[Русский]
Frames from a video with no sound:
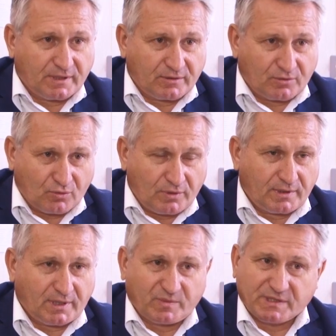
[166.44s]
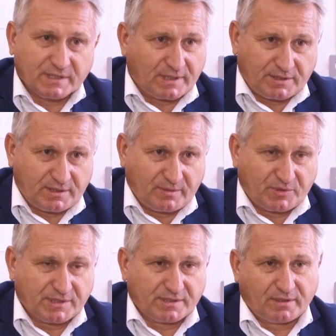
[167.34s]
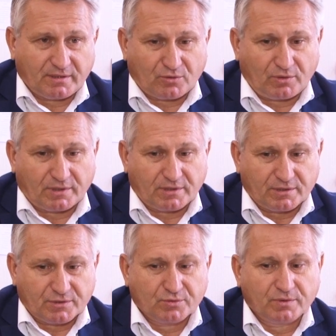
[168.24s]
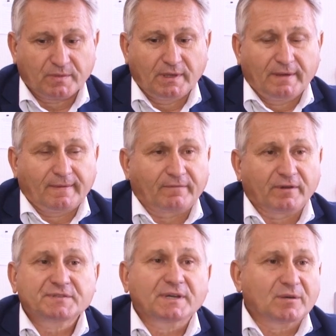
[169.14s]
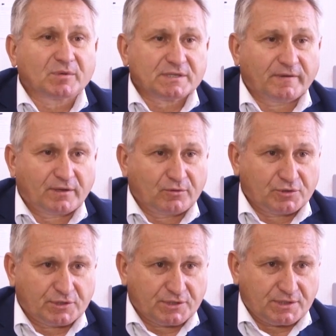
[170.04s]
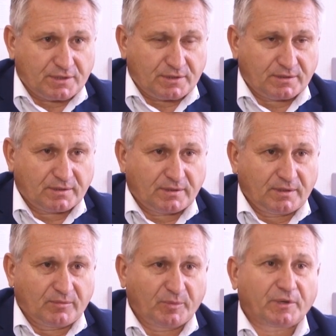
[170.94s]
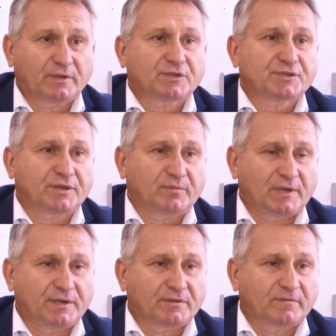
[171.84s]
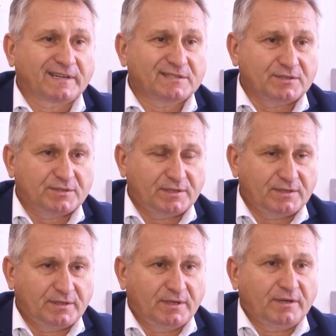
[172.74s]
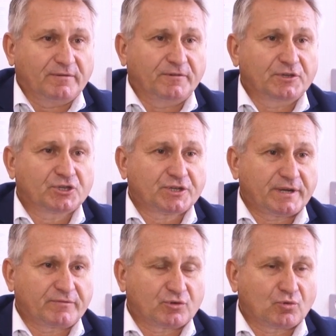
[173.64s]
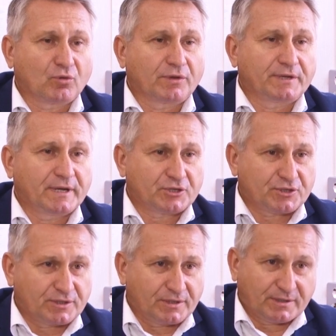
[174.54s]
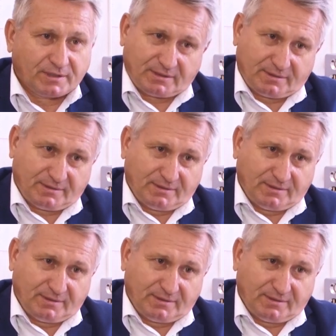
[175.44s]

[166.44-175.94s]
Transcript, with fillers: контроль, обязательно общественный контроль организуем во всех образовательных учреждениях. Мы приглашаем для этого родителей, выезжаем в школы неожиданно,